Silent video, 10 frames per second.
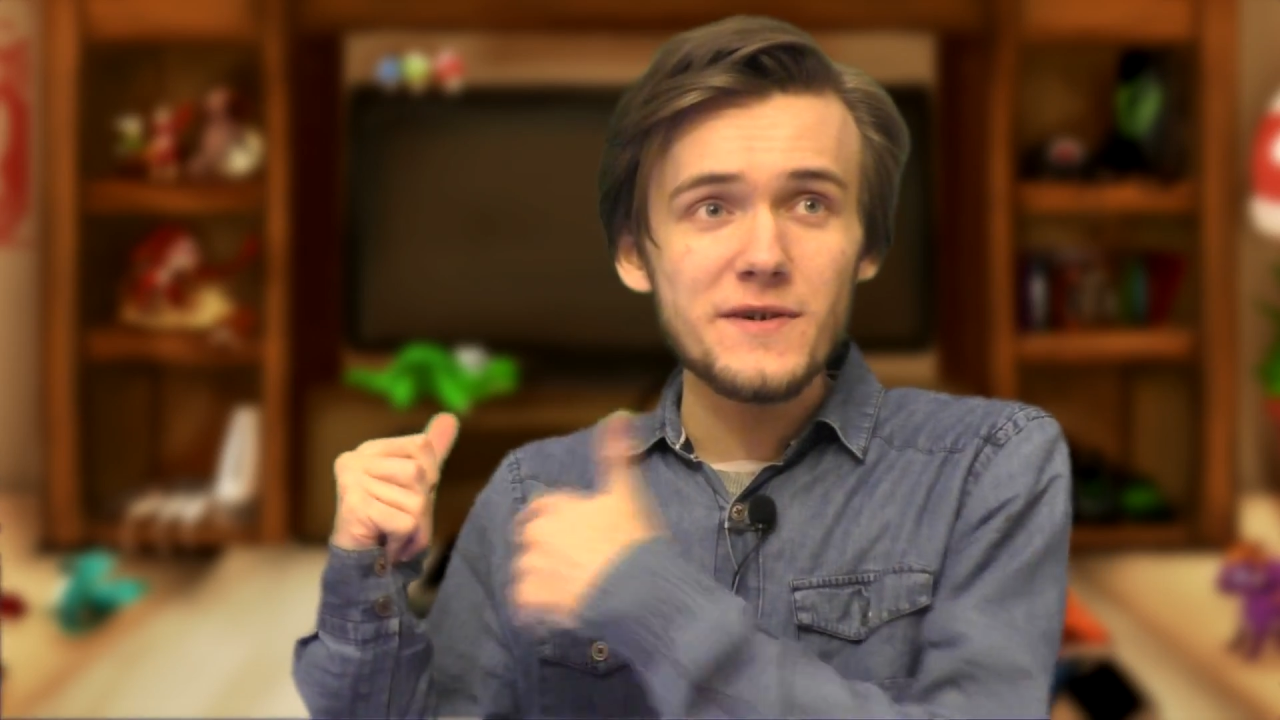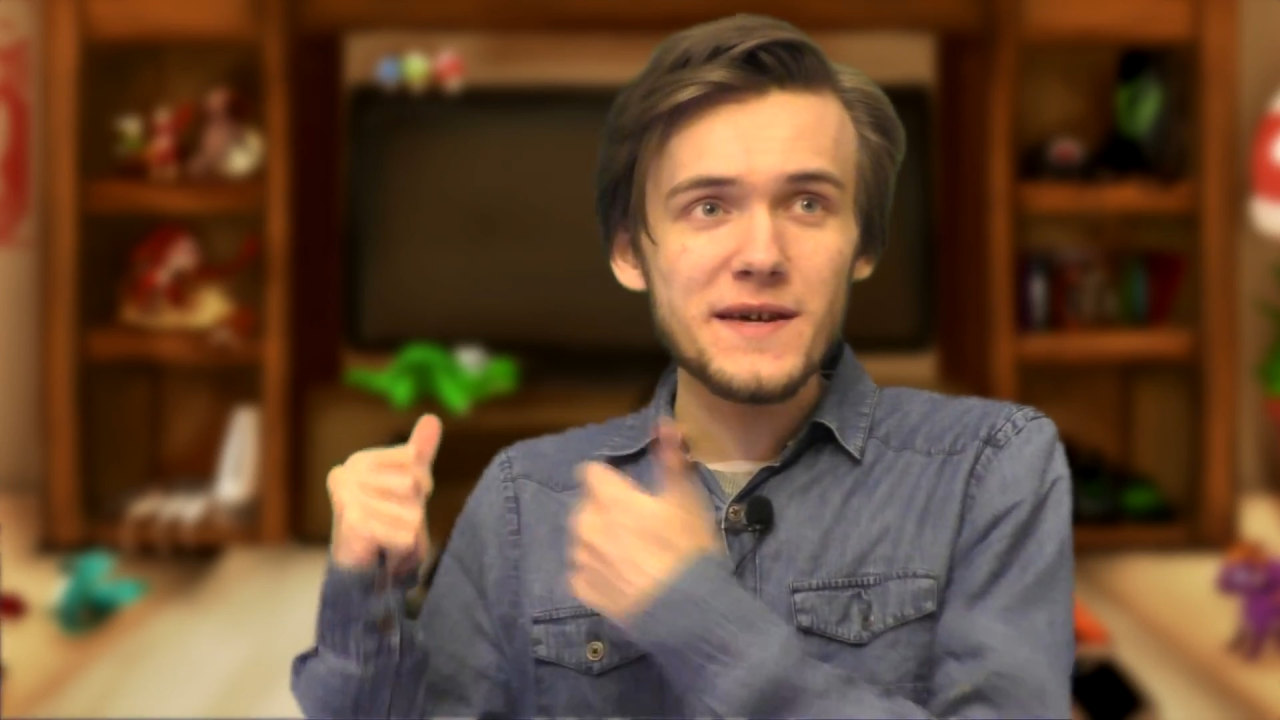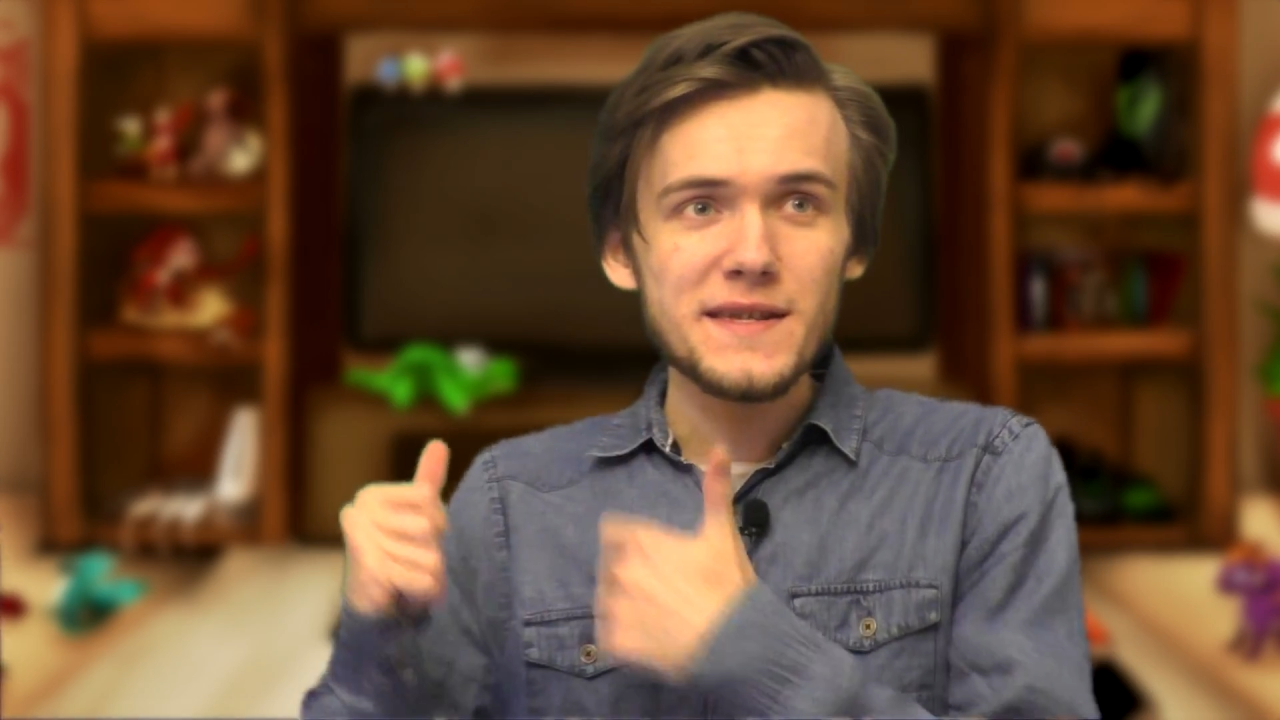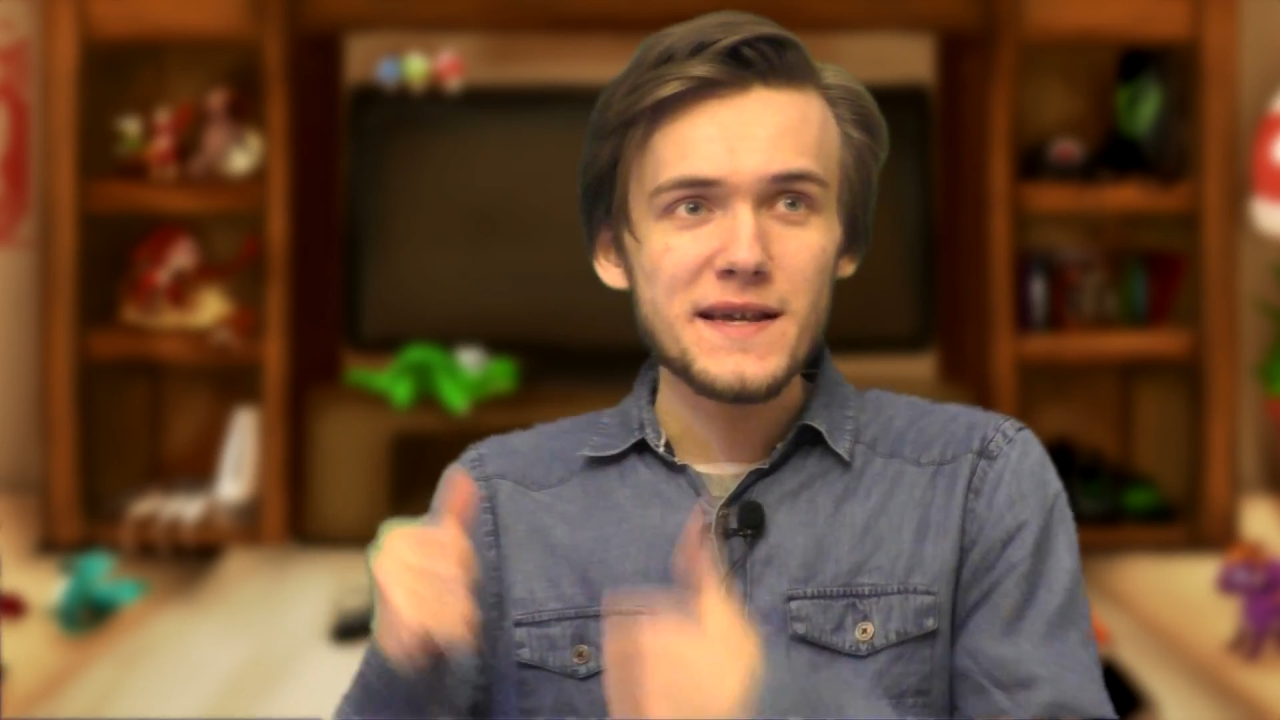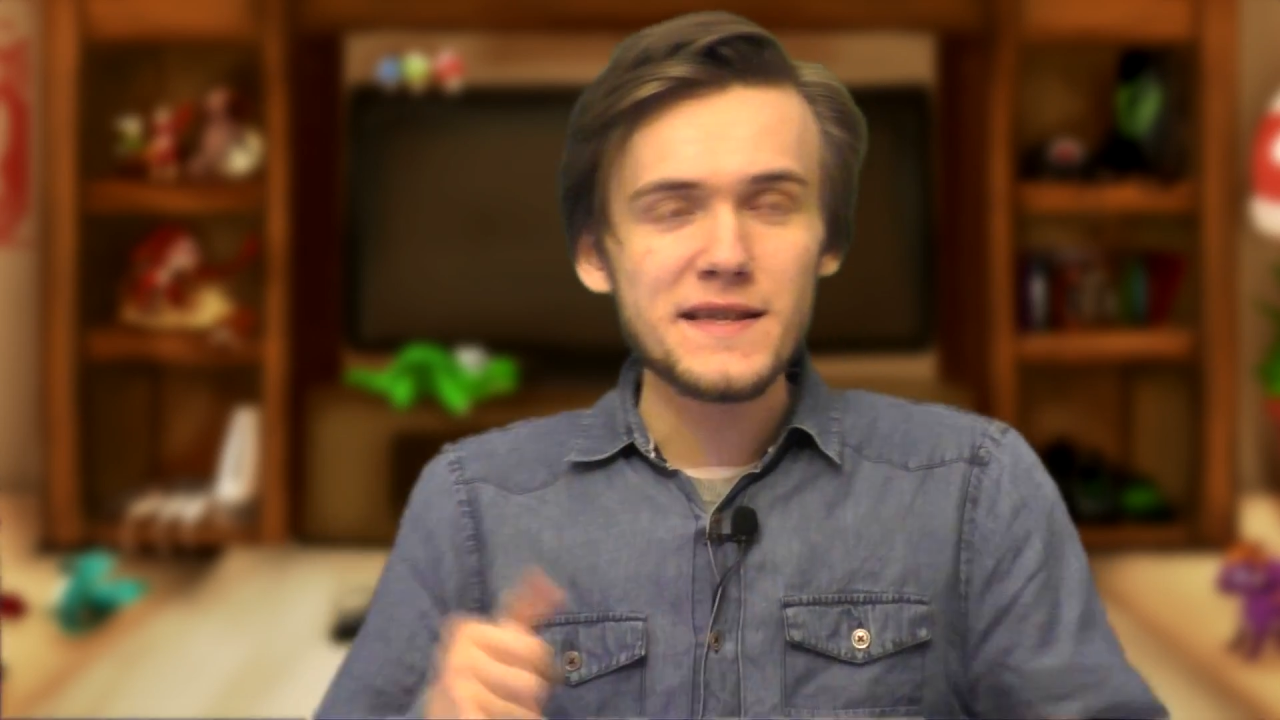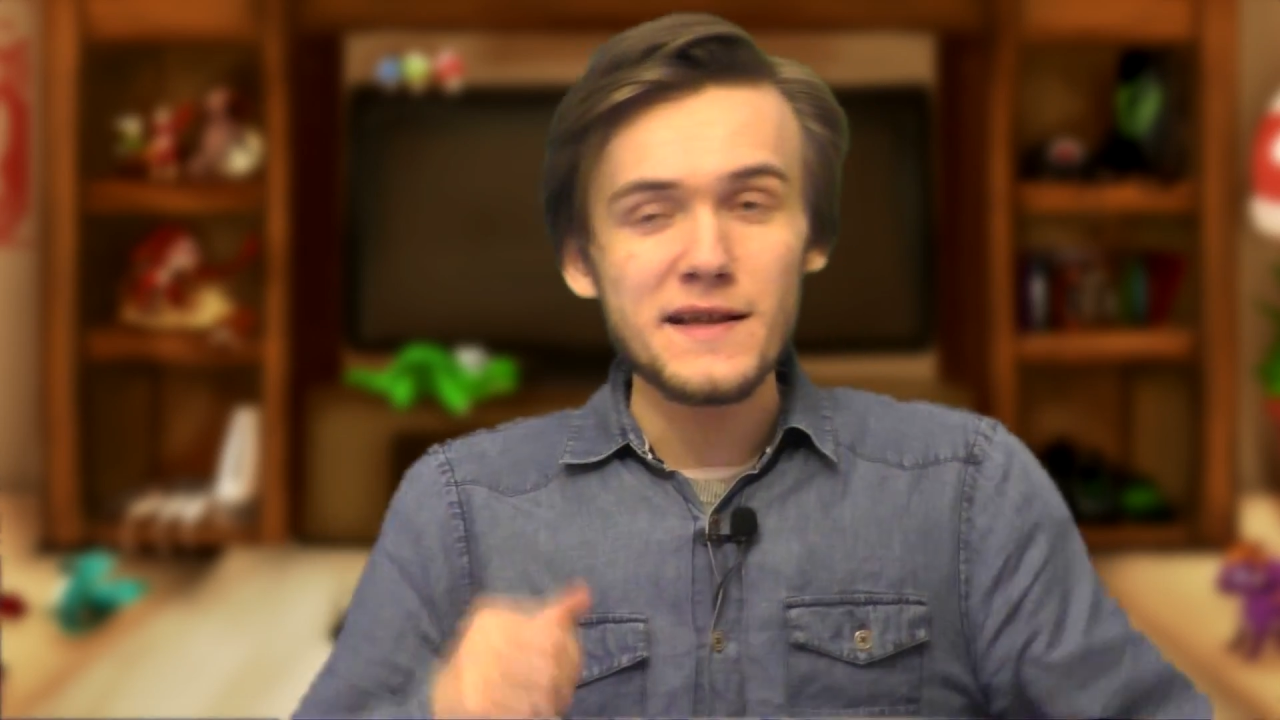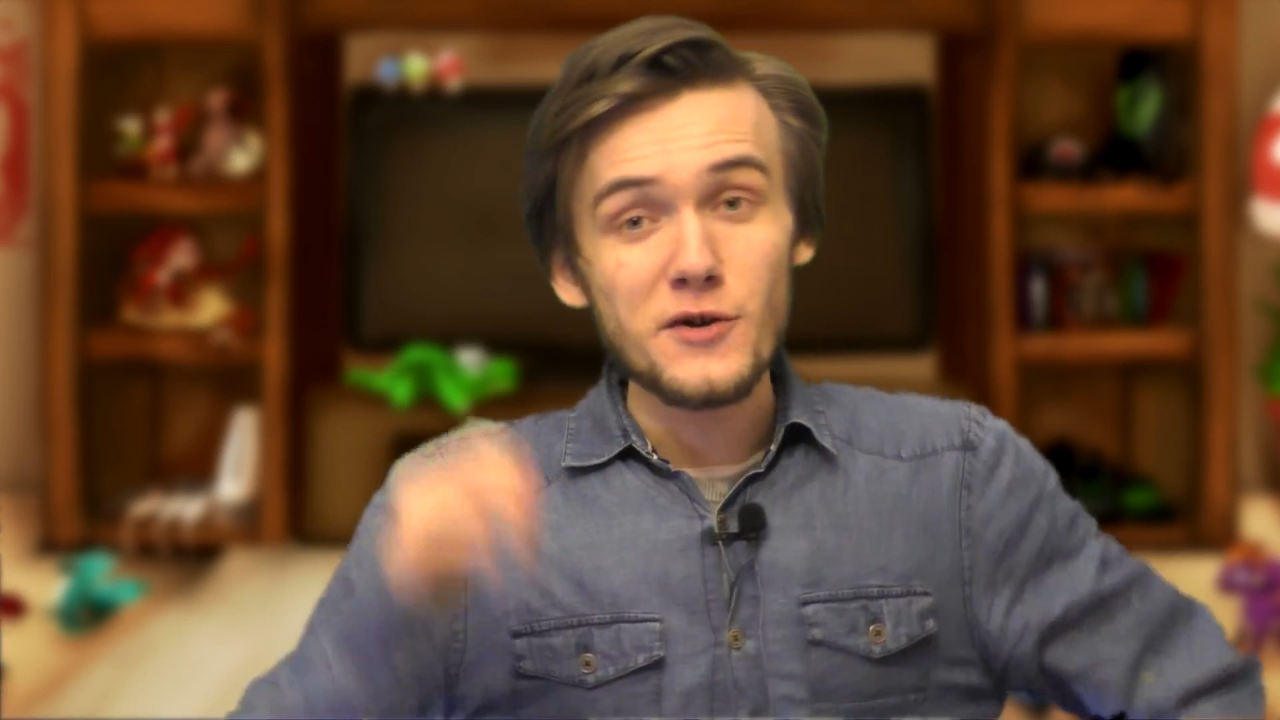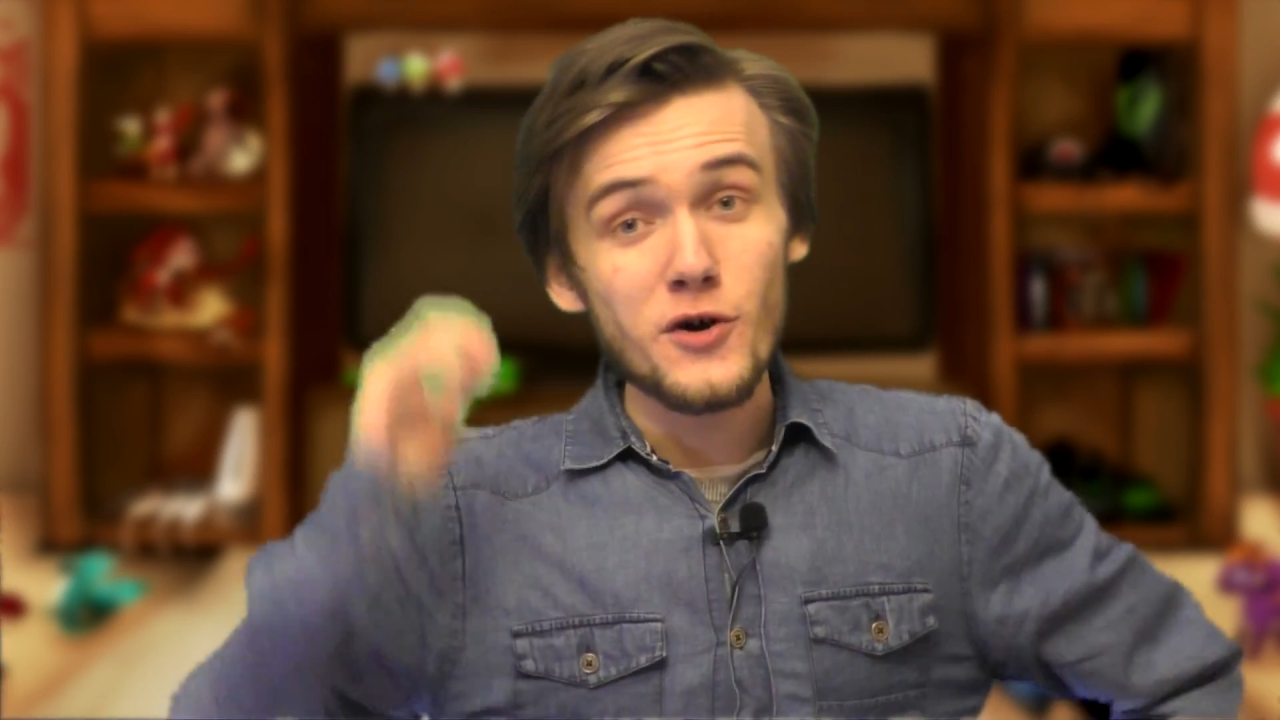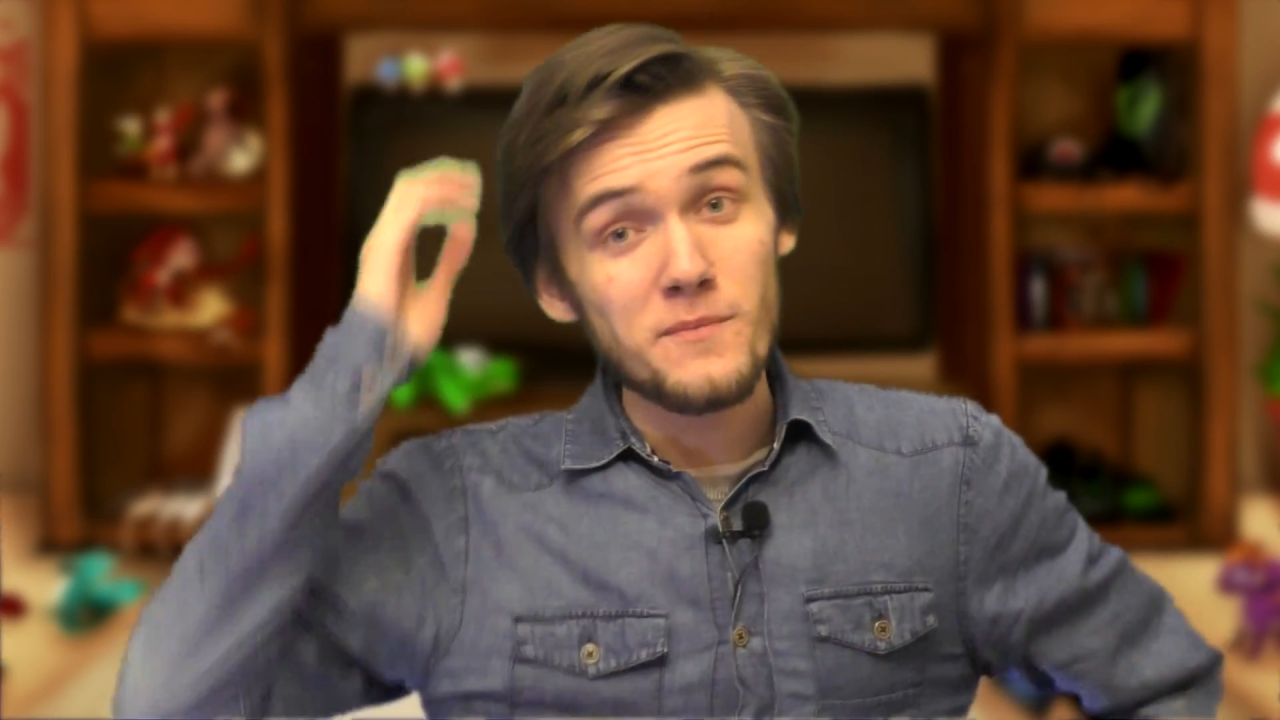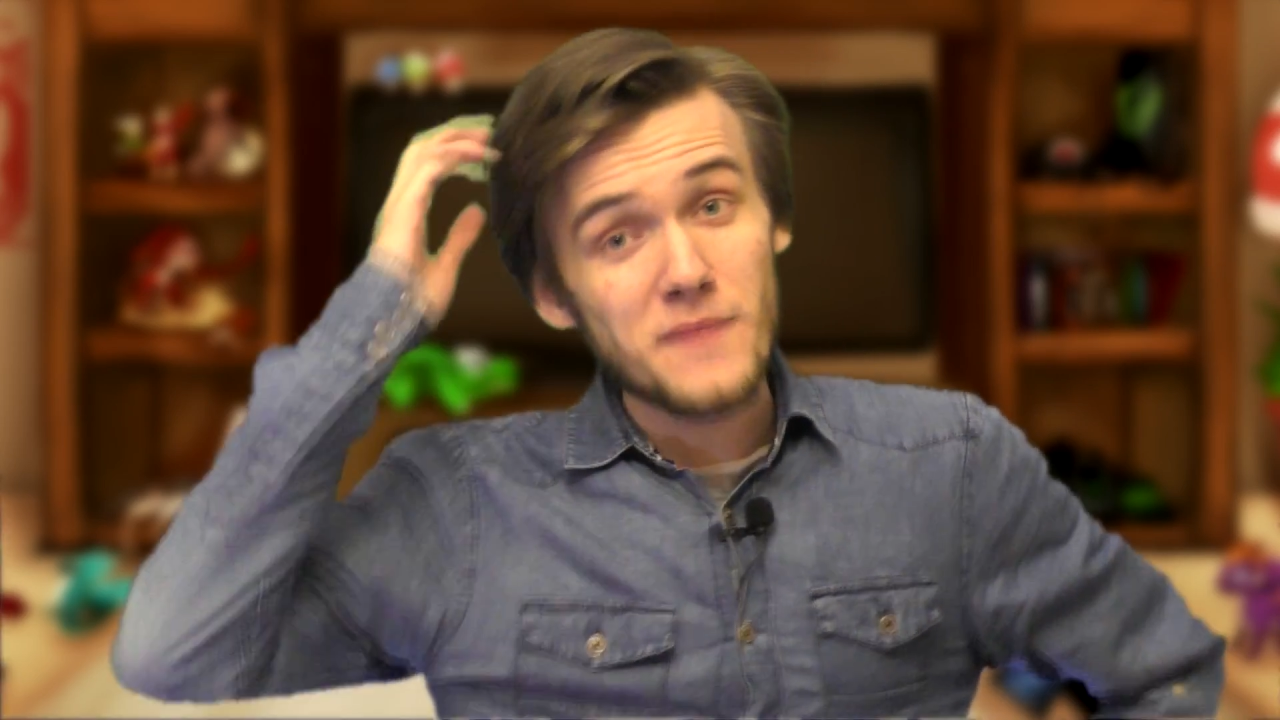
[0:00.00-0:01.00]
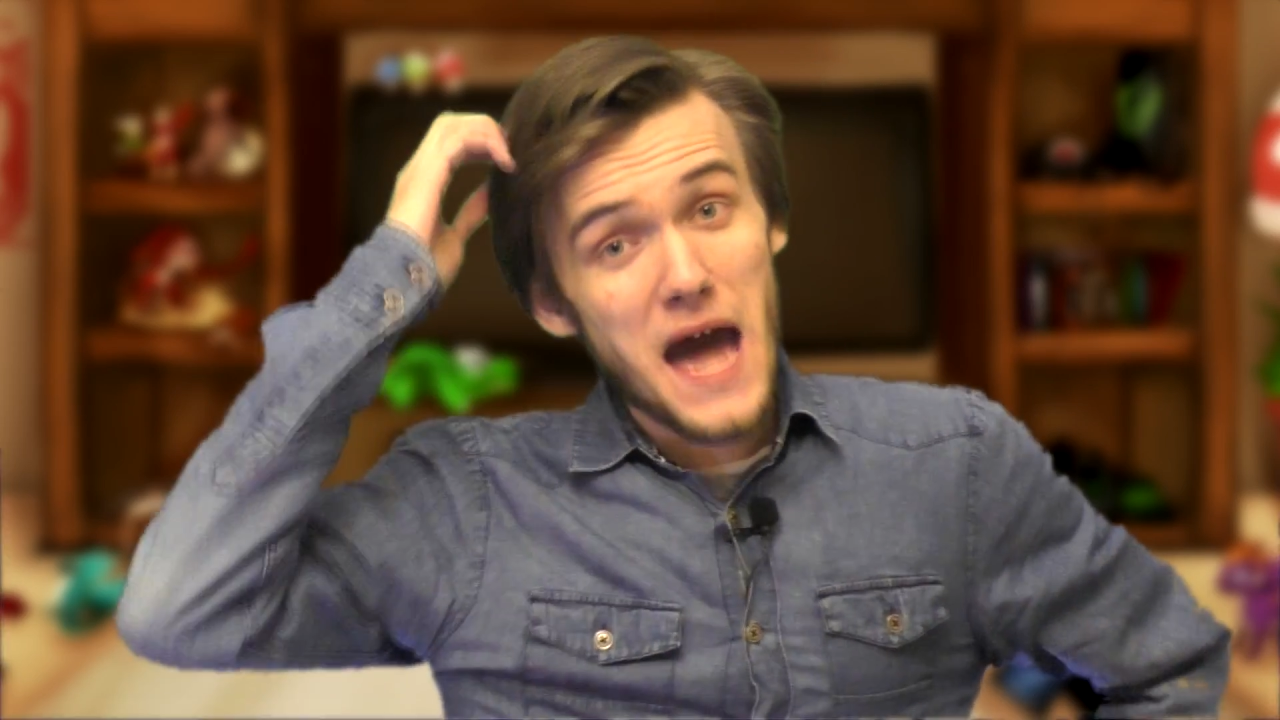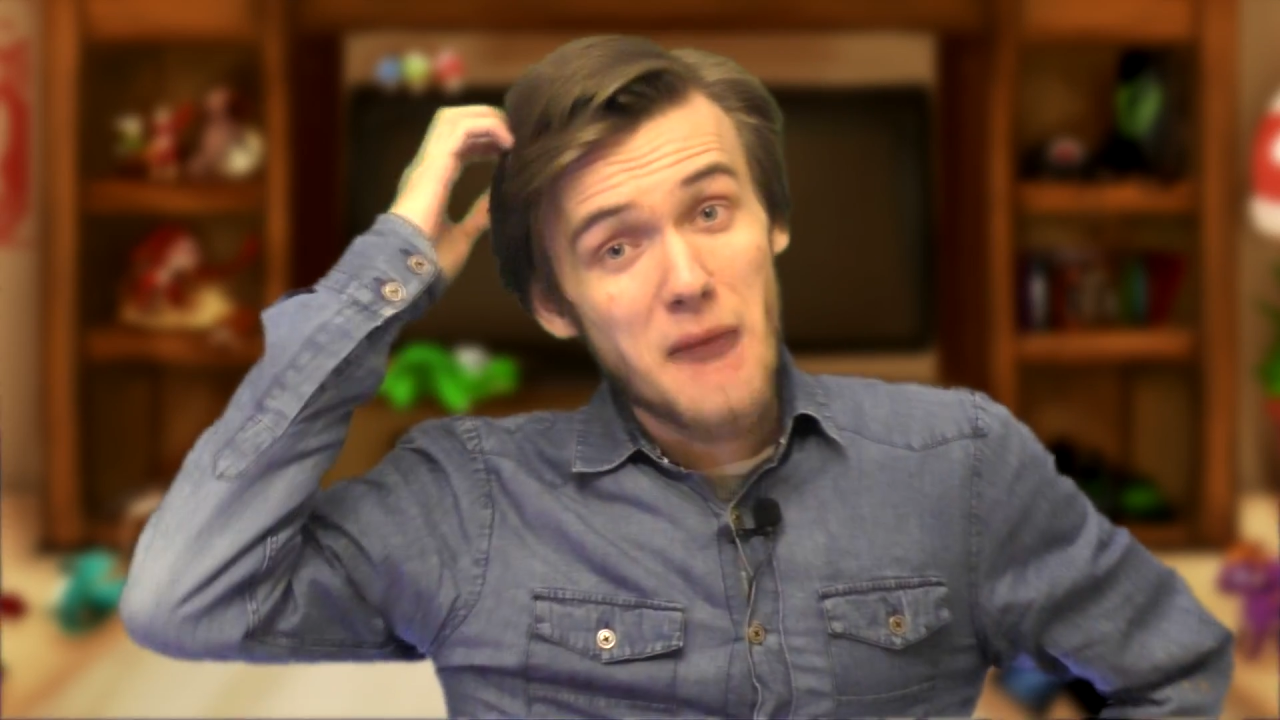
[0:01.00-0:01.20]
я рассказал о таком